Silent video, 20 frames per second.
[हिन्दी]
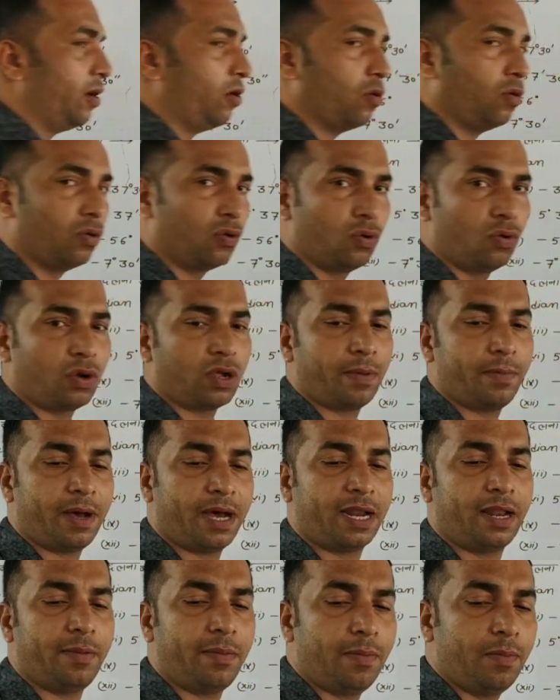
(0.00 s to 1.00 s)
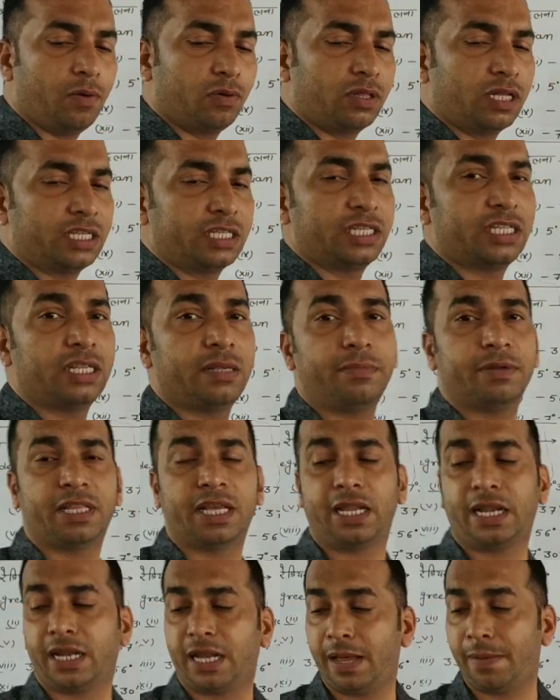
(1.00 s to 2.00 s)
कोनों के बारे में बहुत अच्छे से
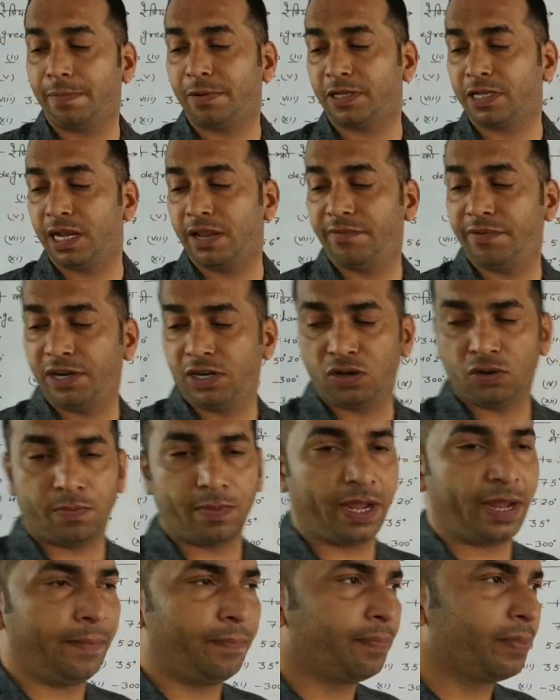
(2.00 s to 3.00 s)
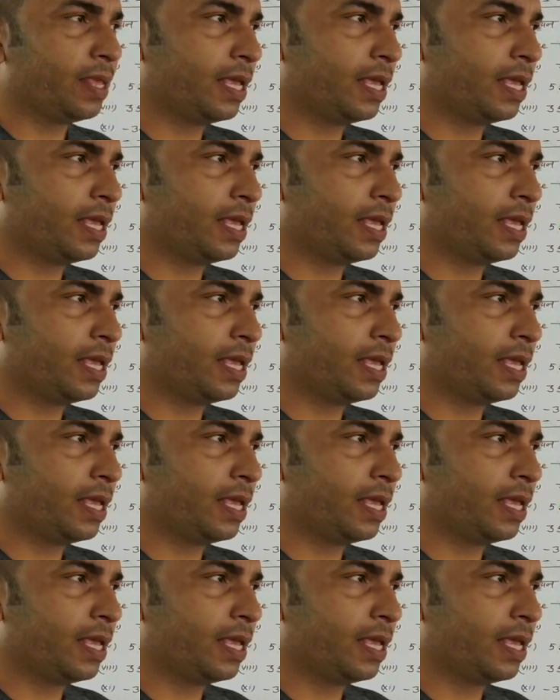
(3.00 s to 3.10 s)
बता रखा है पिछले वीडियो में